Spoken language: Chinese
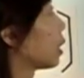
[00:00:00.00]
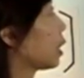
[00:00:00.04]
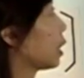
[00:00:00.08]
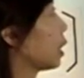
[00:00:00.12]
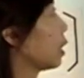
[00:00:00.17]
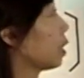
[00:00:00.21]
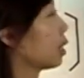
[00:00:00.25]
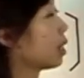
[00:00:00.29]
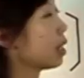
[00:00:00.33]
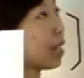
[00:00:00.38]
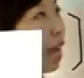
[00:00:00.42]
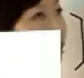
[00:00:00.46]

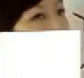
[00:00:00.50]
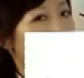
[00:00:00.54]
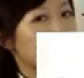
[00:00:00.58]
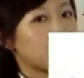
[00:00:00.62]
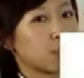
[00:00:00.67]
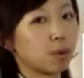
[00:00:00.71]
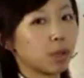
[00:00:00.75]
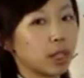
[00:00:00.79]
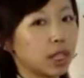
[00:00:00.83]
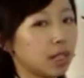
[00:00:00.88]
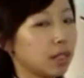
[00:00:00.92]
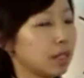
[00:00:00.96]
金字塔
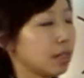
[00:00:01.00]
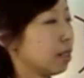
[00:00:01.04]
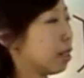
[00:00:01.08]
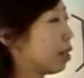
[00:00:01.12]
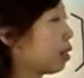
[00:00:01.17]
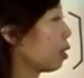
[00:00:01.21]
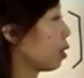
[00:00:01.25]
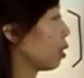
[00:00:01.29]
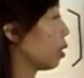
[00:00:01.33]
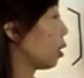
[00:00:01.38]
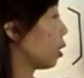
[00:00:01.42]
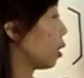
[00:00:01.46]
母音，
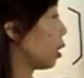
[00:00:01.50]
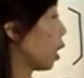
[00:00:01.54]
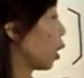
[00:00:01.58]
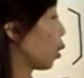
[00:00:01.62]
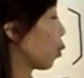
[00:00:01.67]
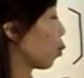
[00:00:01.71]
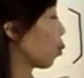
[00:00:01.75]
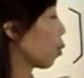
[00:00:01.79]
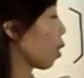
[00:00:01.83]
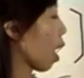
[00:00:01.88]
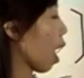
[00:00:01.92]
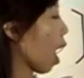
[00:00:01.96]
介
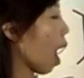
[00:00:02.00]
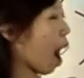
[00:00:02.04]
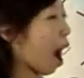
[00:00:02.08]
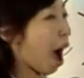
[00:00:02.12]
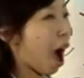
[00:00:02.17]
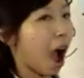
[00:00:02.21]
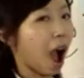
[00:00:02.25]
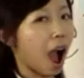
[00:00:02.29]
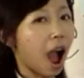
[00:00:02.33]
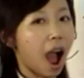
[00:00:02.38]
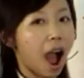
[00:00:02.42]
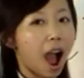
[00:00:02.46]
于。
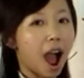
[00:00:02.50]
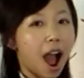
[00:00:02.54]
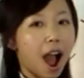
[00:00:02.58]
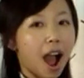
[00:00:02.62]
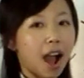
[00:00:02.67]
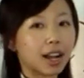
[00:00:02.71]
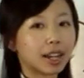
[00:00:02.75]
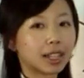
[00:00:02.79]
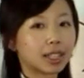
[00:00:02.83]
二